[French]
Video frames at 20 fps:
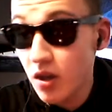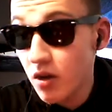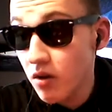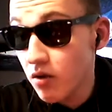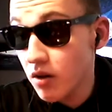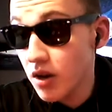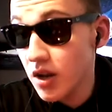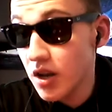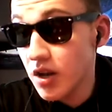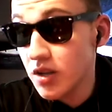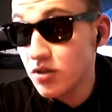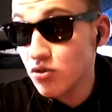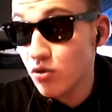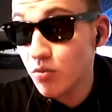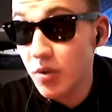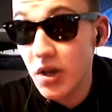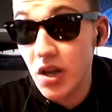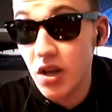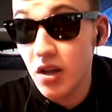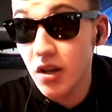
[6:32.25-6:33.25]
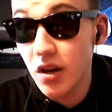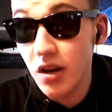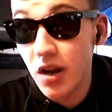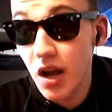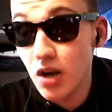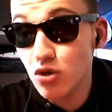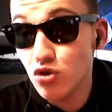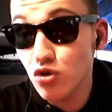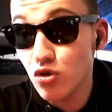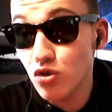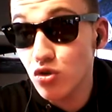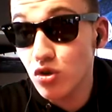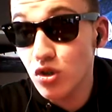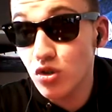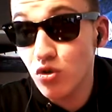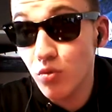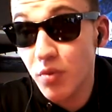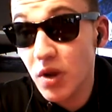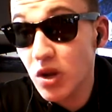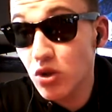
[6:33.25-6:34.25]
Lille, ils ont pris large, ils
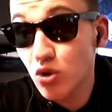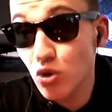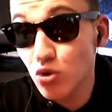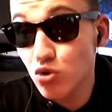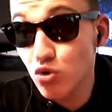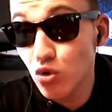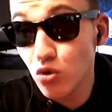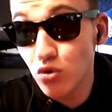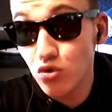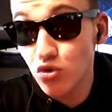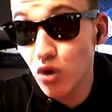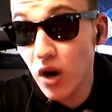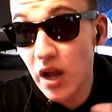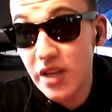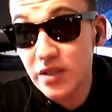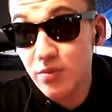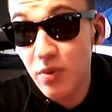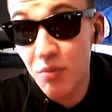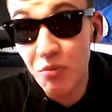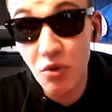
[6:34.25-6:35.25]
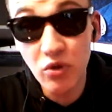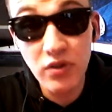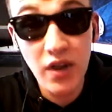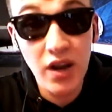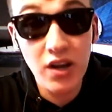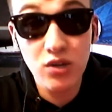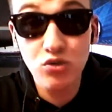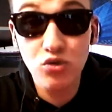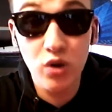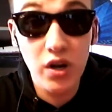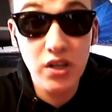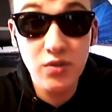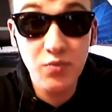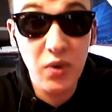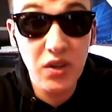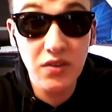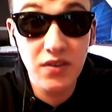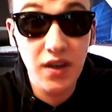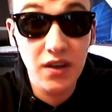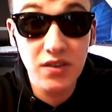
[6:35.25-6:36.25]
ont pris dessus sur l'aspect mental et sur
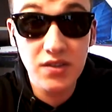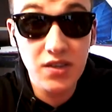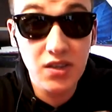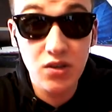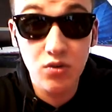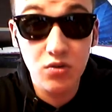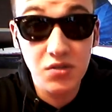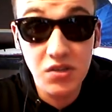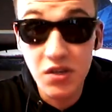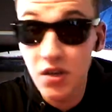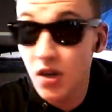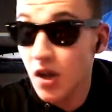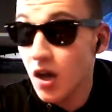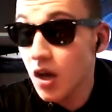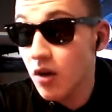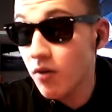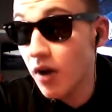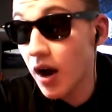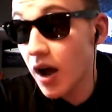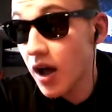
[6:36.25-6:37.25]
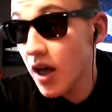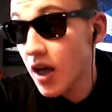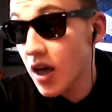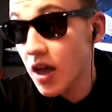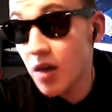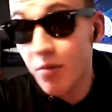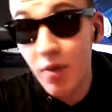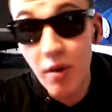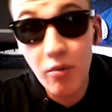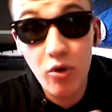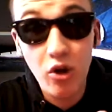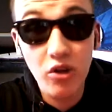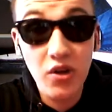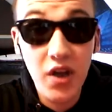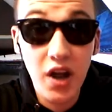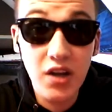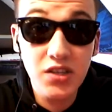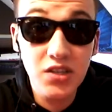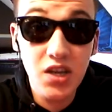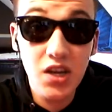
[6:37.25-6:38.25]
l'aspect tactique aussi. Voilà. Et même quand
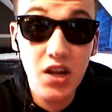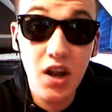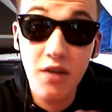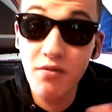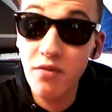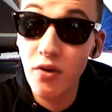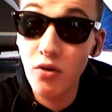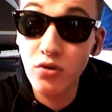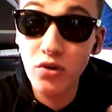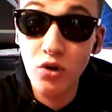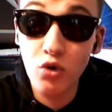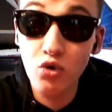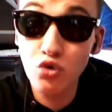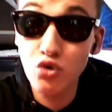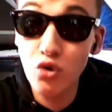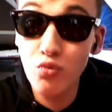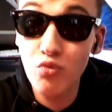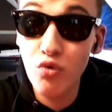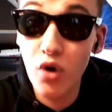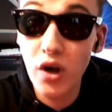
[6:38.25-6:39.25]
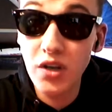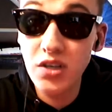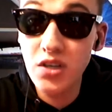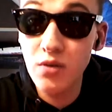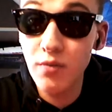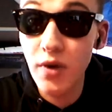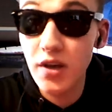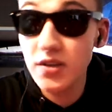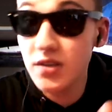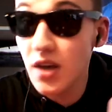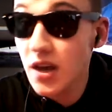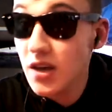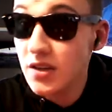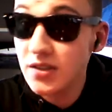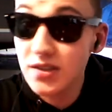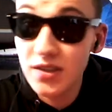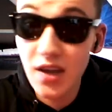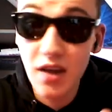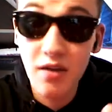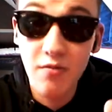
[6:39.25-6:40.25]
Galtier il a fait rentrer en jeu Kilmaz,
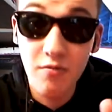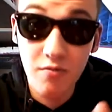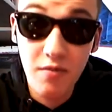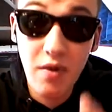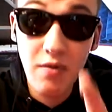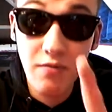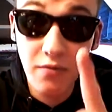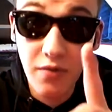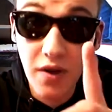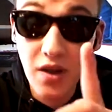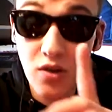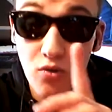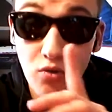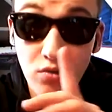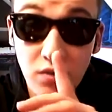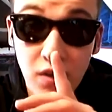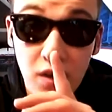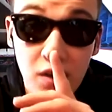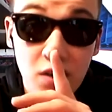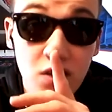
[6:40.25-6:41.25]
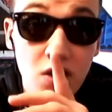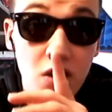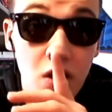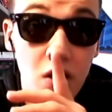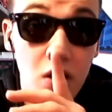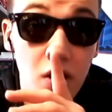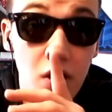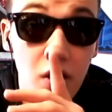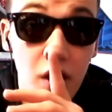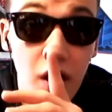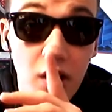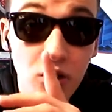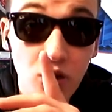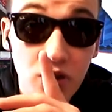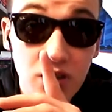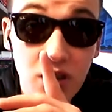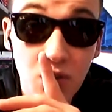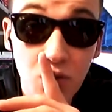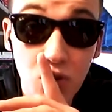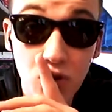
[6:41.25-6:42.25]
ça a même failli coûter euh, un
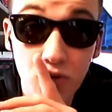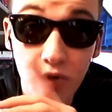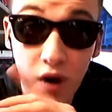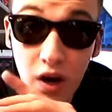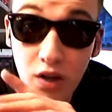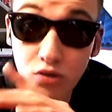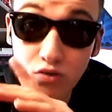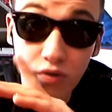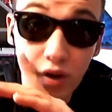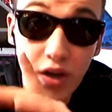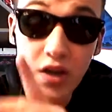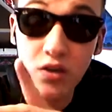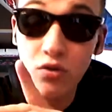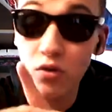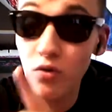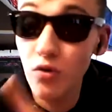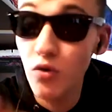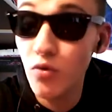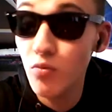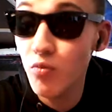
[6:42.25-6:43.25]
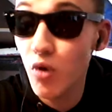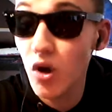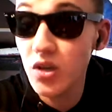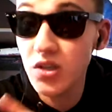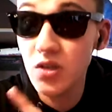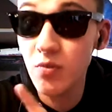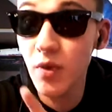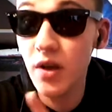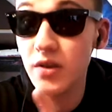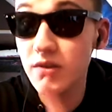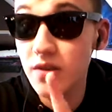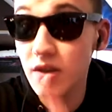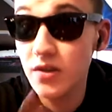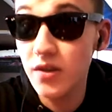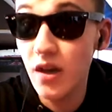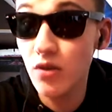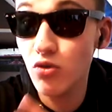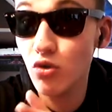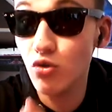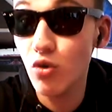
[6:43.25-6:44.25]
deuxième but. Voilà, tu voyais que Bourakilmaz il
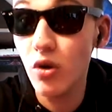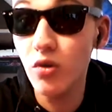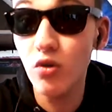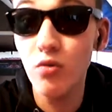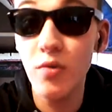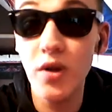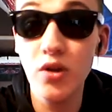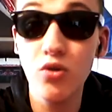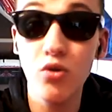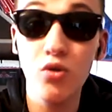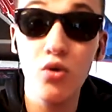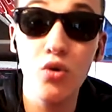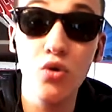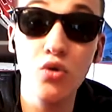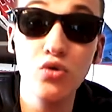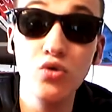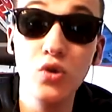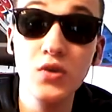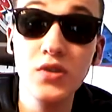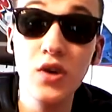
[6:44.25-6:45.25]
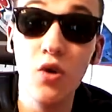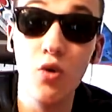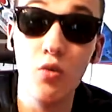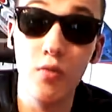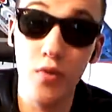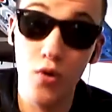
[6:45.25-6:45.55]
était à deux doigts de mettre le, 2-0.